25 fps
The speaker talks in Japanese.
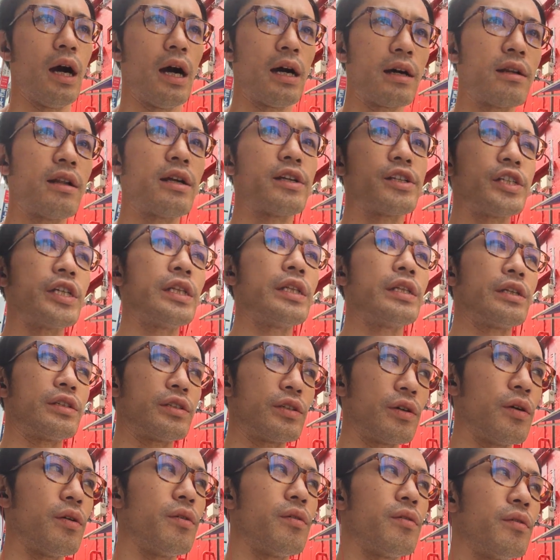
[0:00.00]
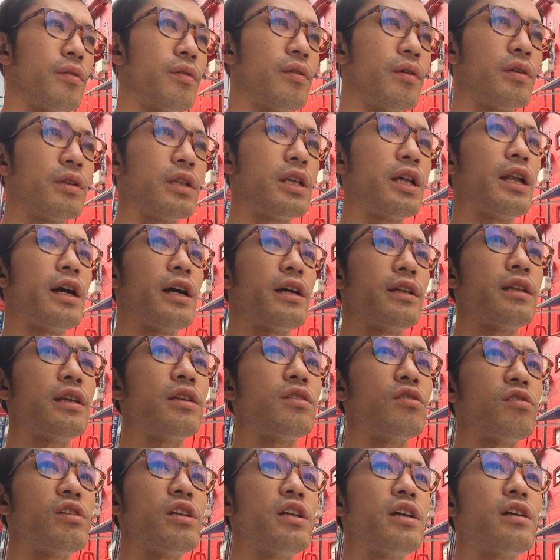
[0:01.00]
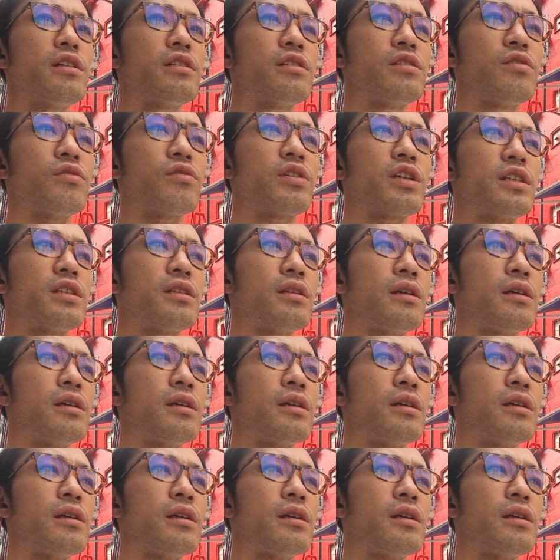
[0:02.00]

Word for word: あるらしいんですよで来年の2月の規